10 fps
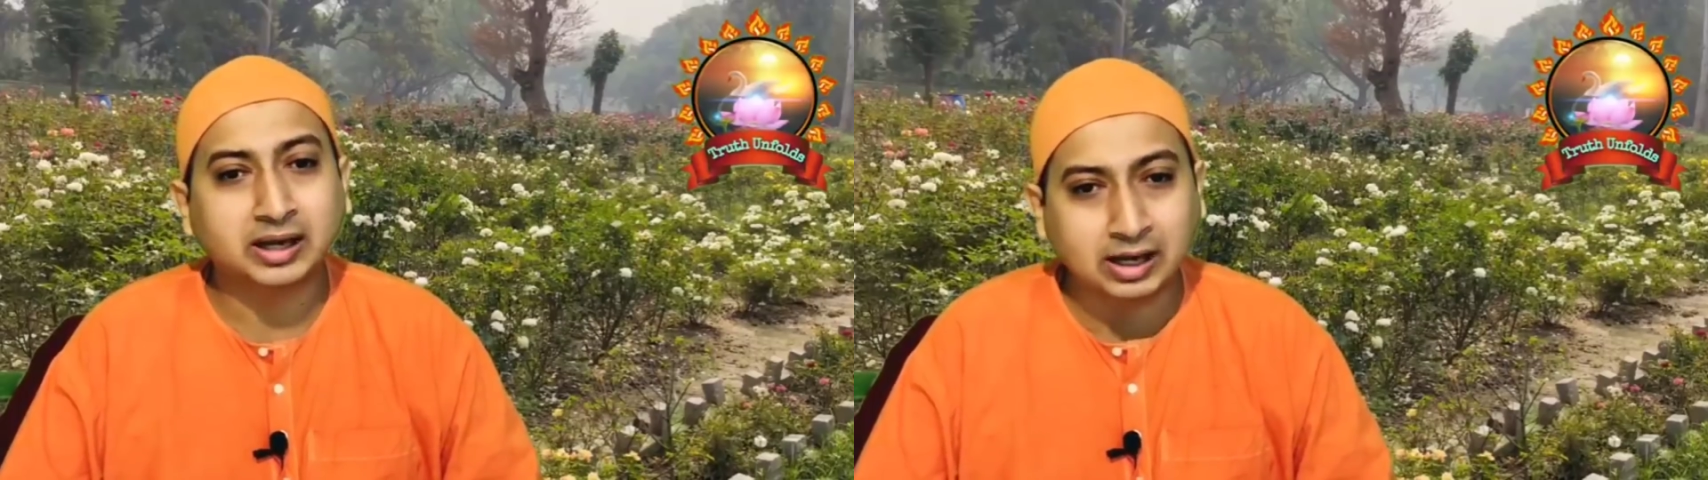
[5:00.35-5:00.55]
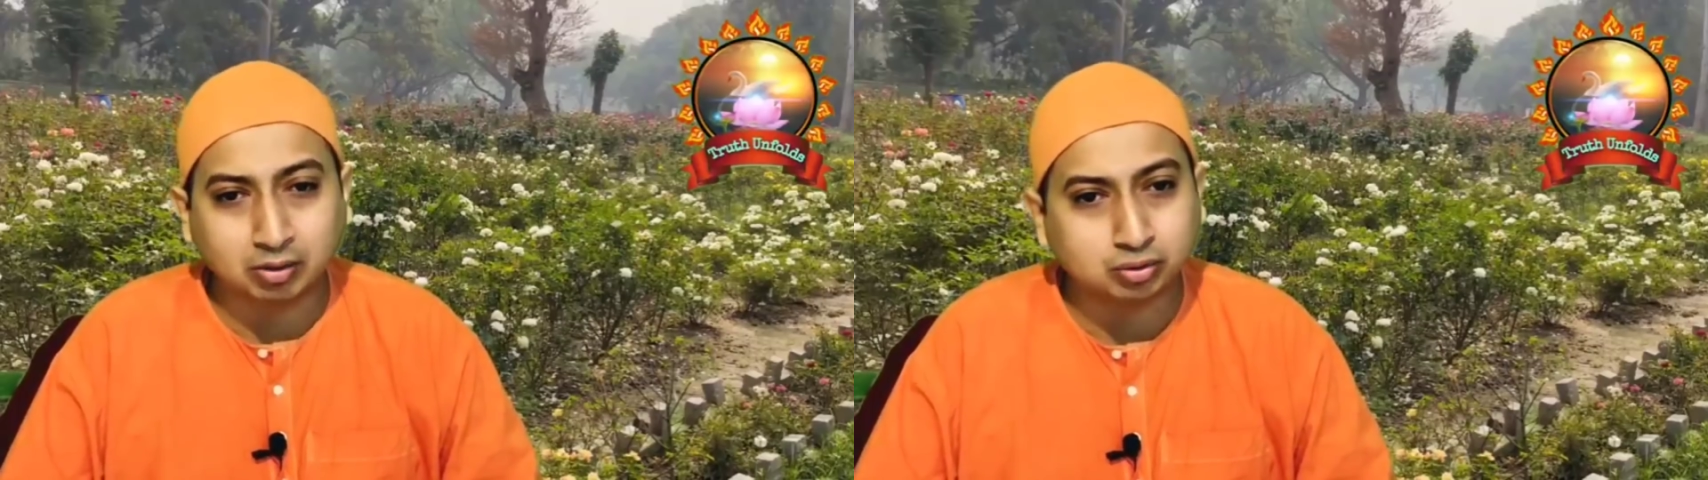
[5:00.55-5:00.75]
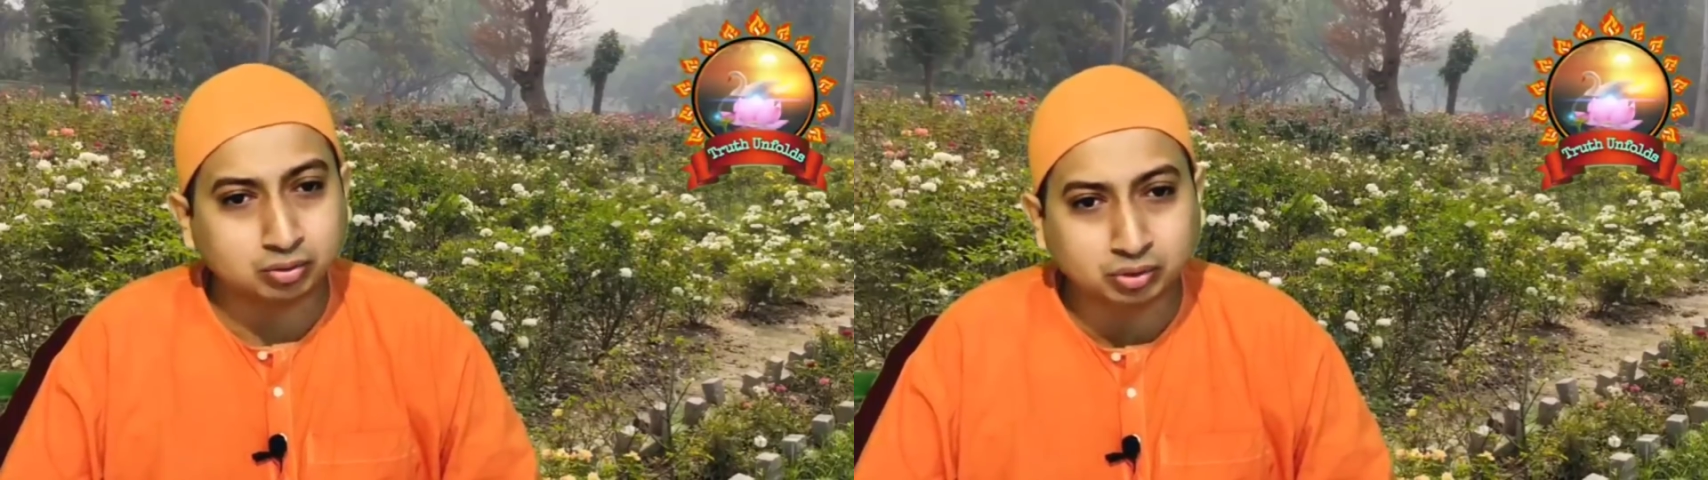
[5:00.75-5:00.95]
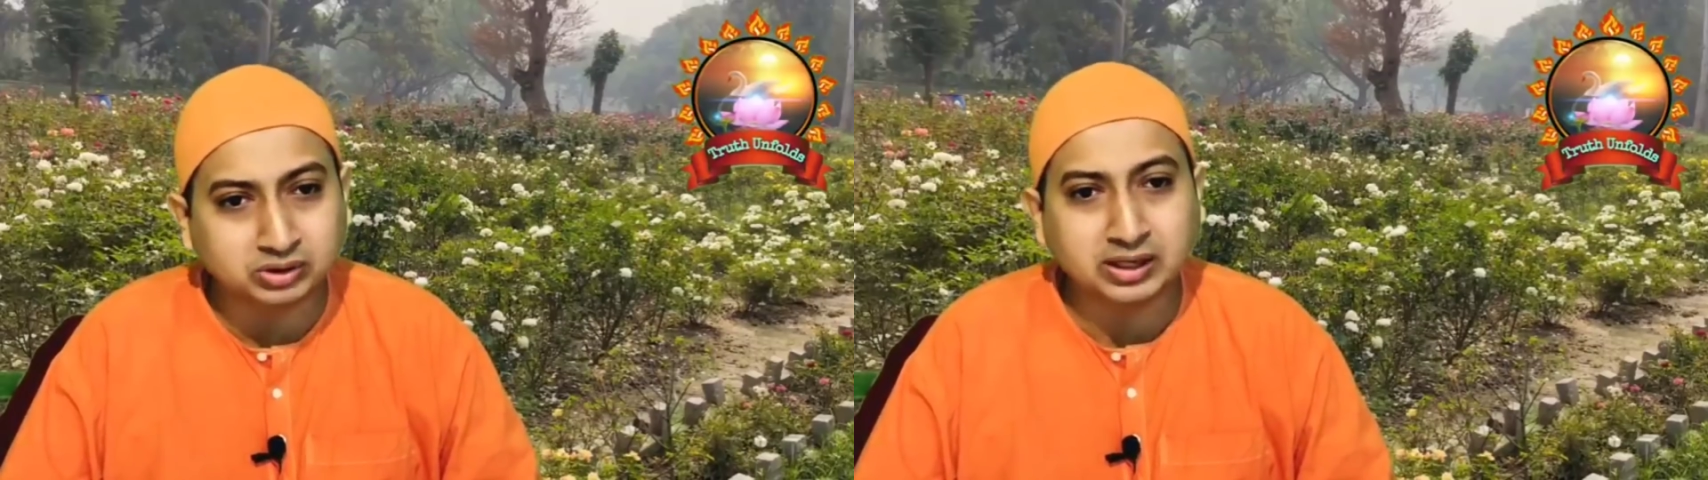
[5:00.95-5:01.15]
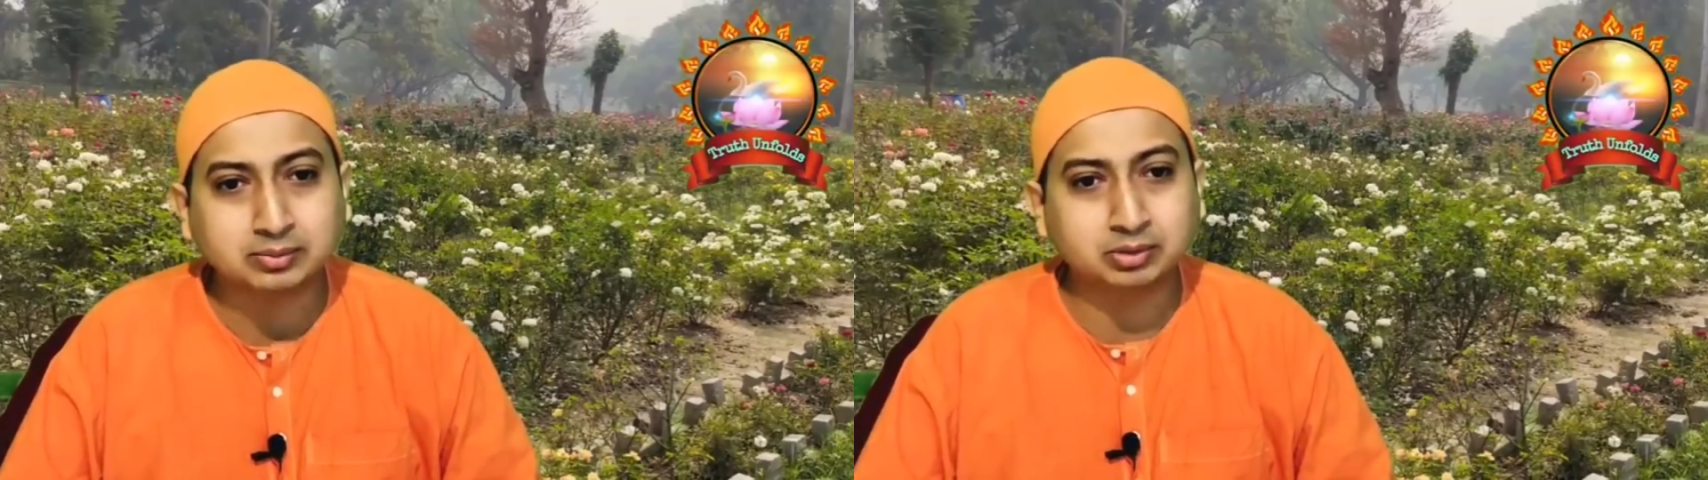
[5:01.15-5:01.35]
কেন অশুদ্ধ
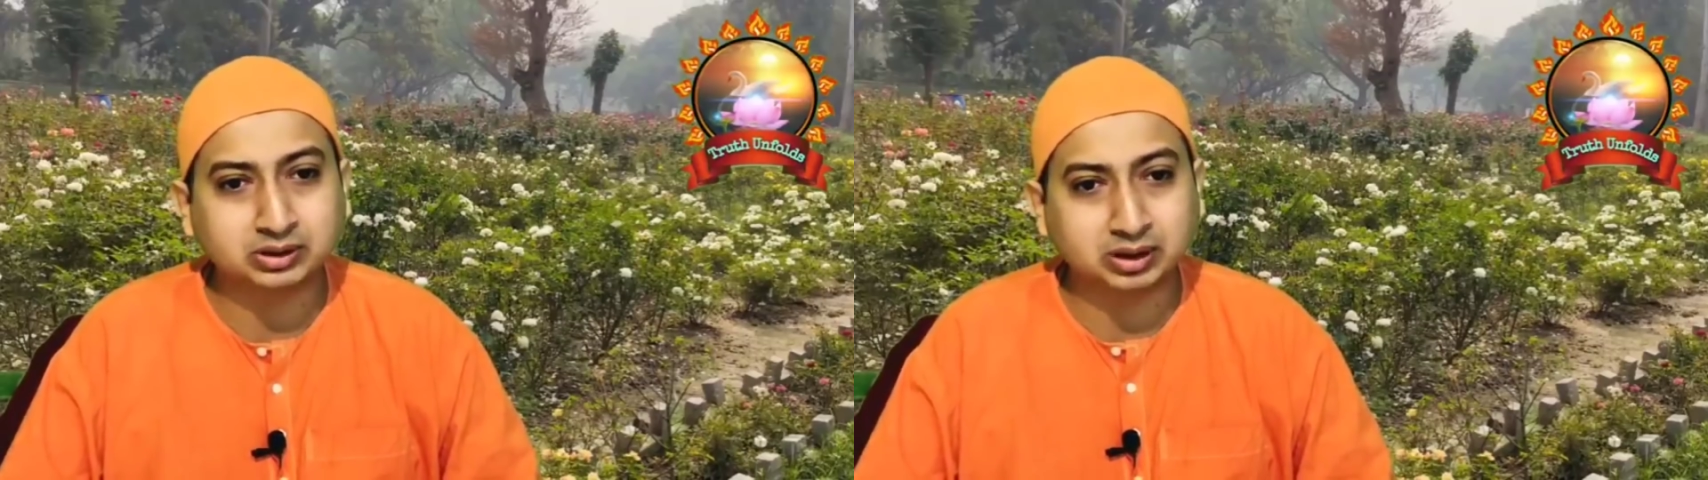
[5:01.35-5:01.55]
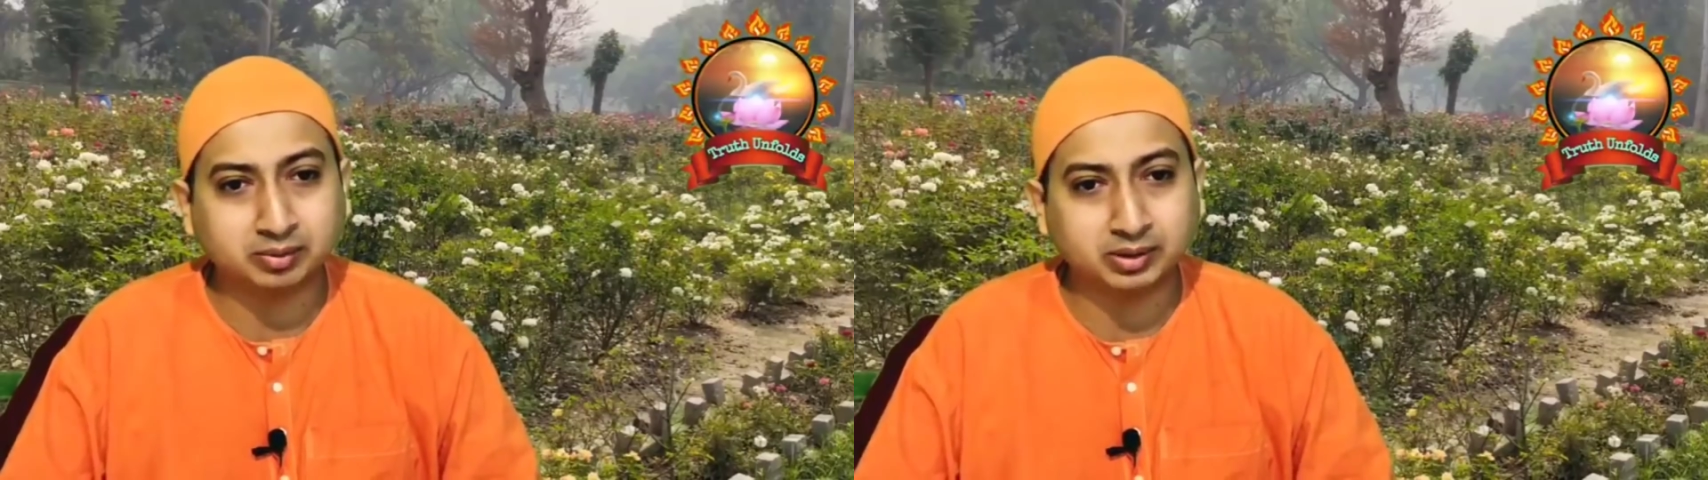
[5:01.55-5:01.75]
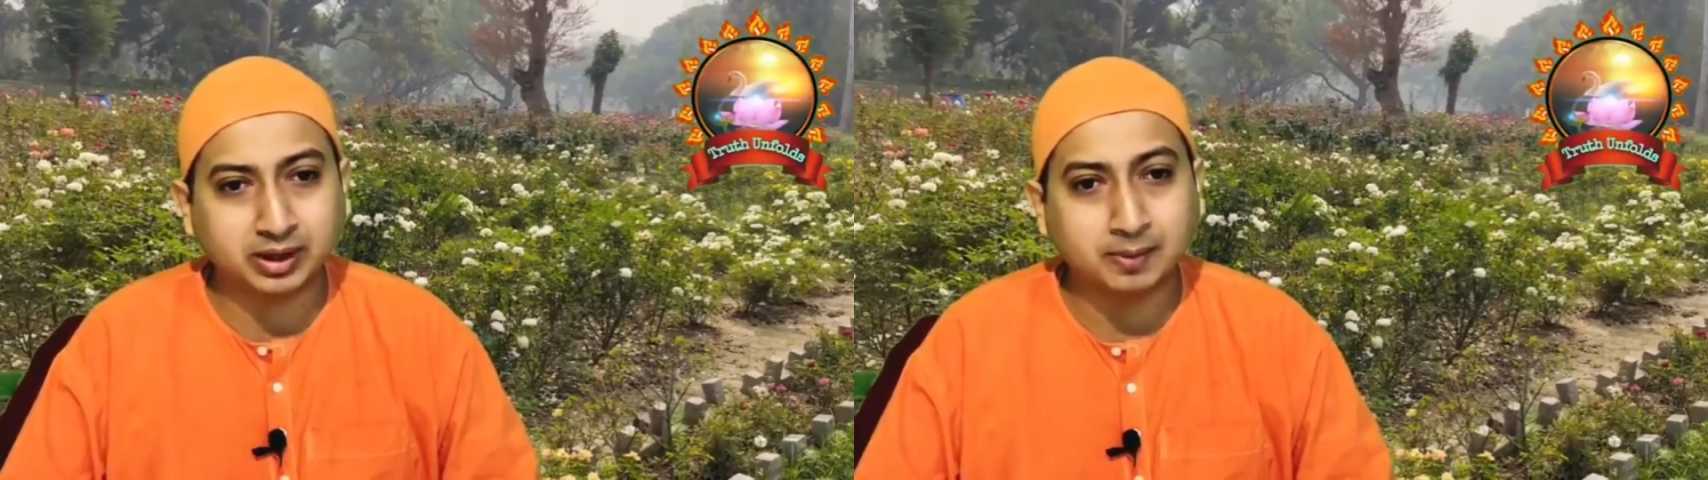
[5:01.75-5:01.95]
সে আর বলতে হবে